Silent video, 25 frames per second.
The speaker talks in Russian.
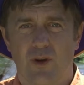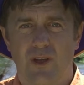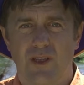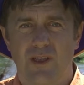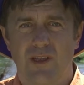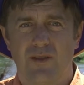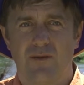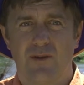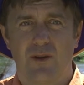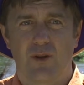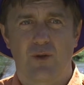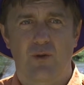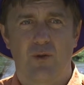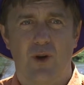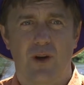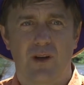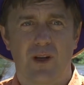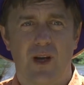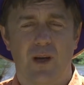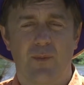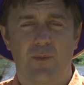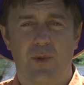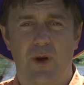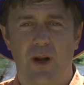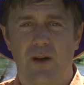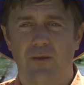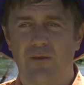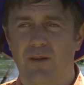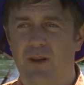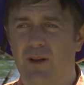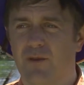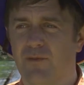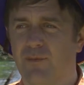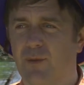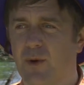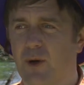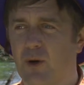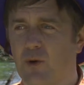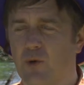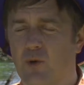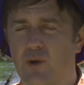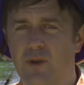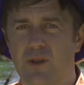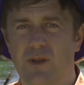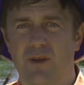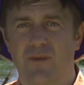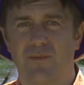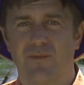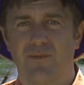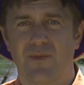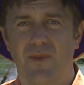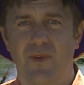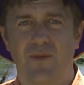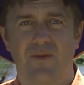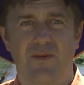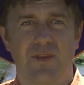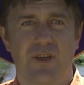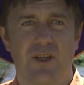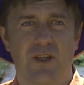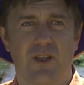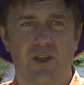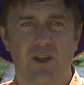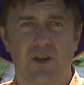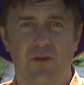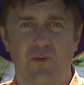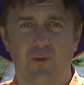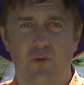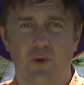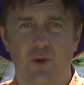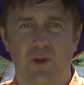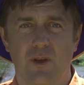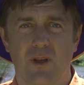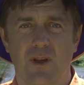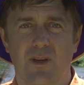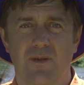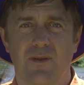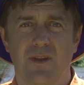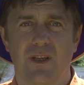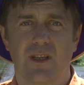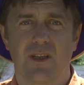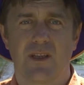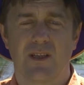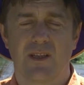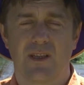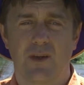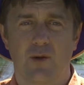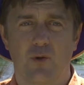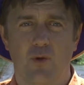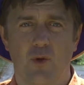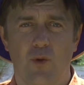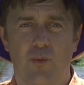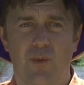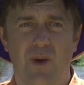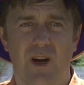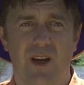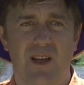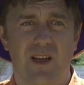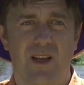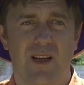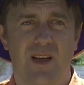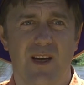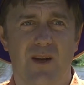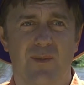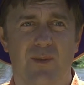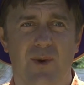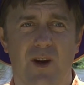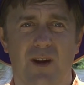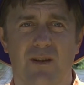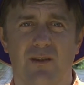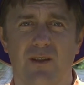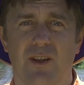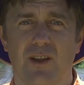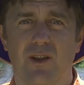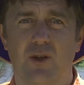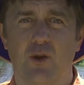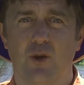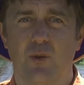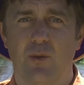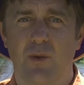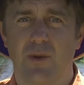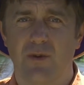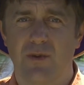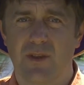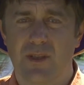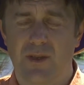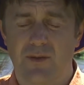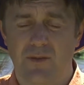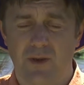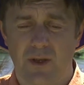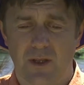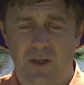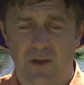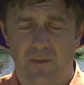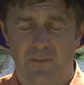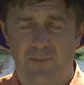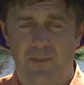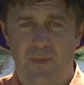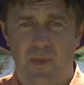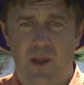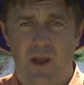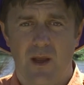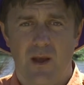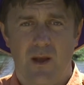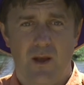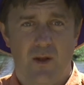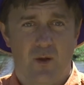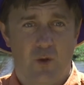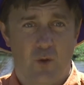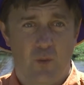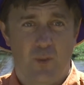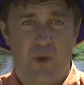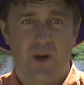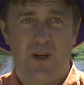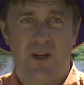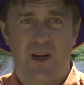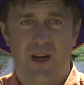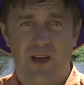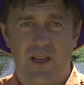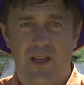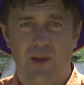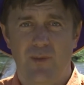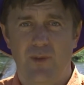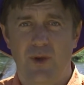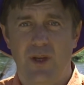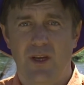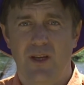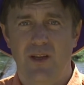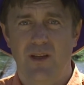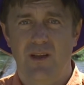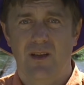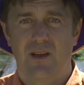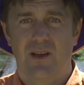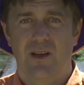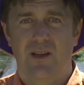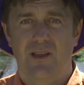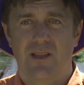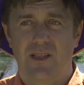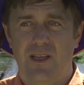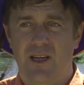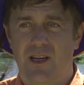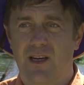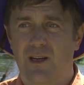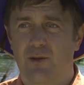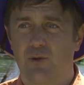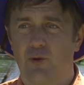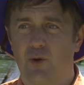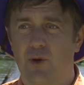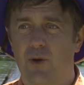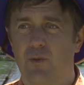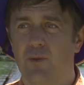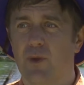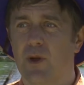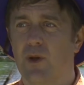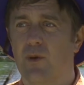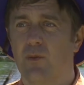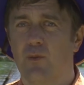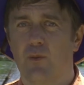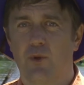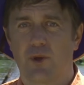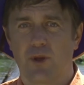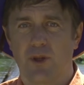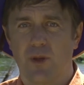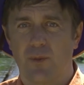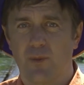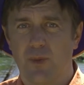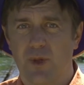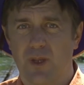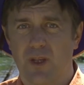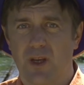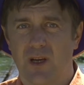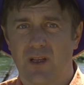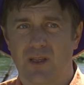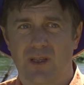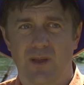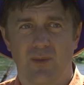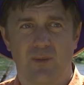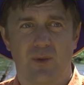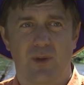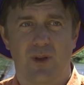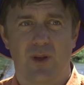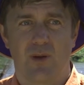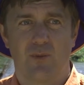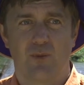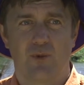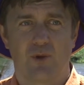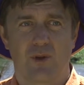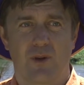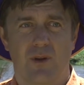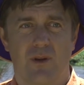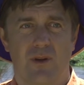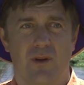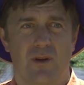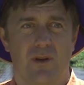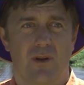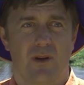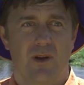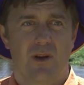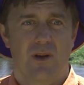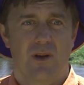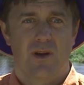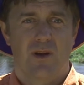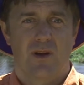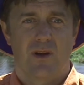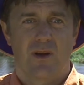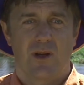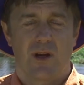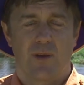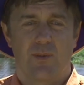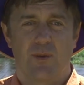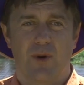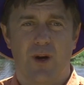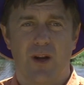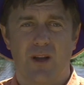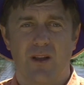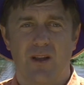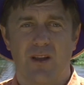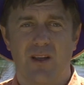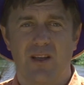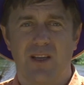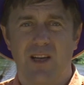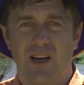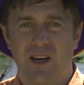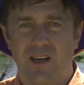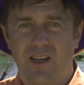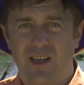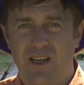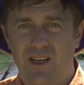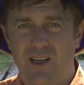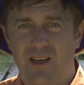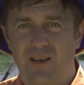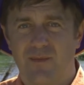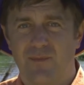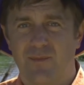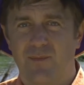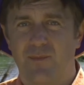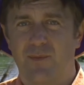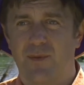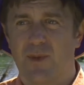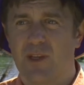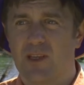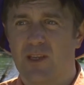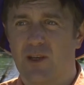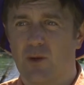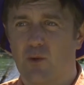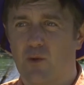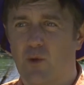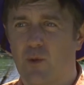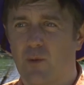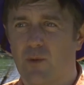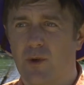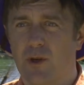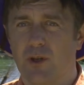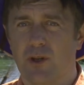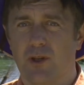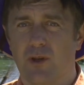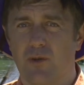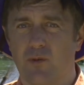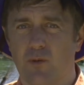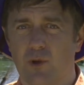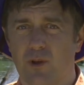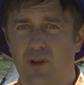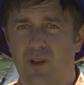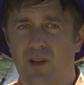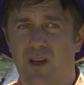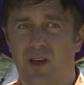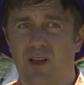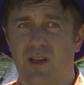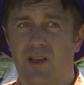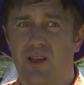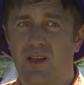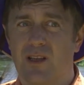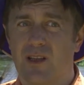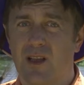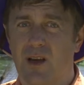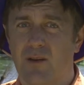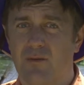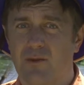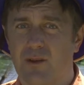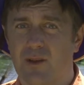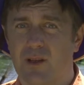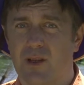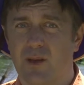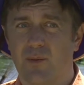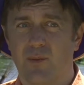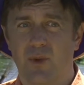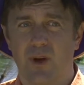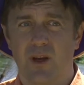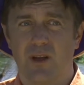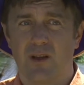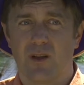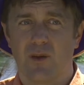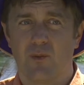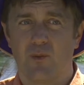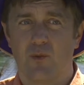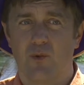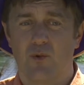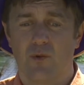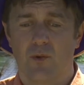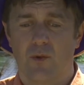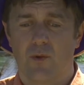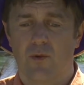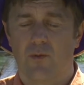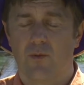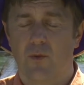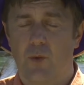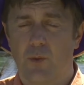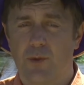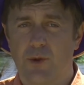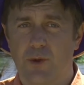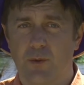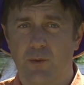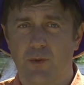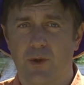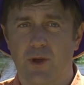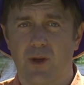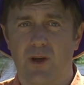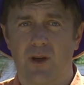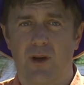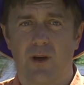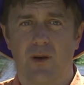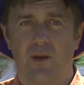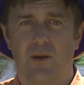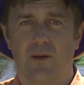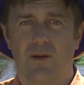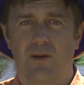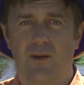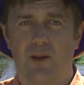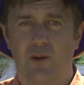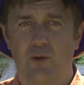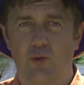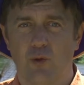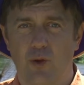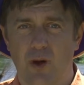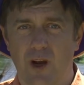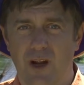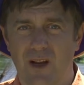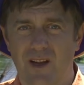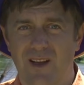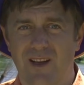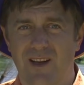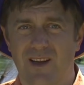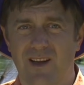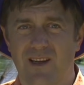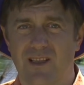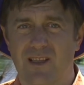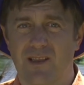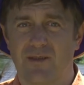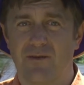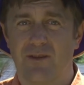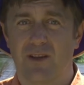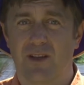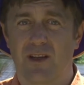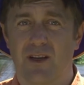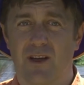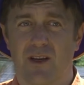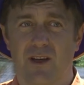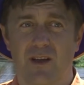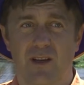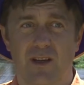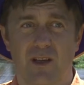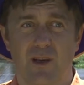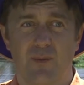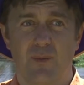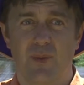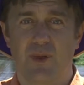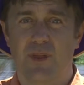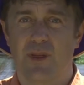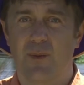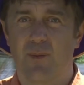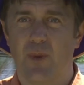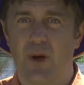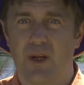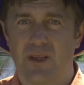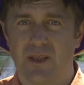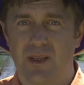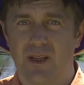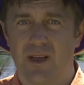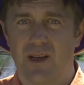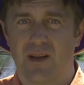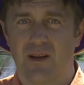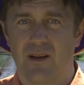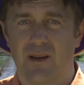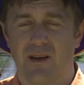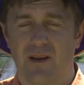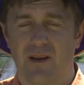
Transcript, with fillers: расцветку, а, как правило, в природе все животные, все насекомые, они, как правило, темного цвета. Ну, по крайней мере, те, которыми можно питаться, потому что, как правило, яркие насекомые и животные, они ядовитые. Поэтому, в общем-то, натуральная расцветка – это безопасная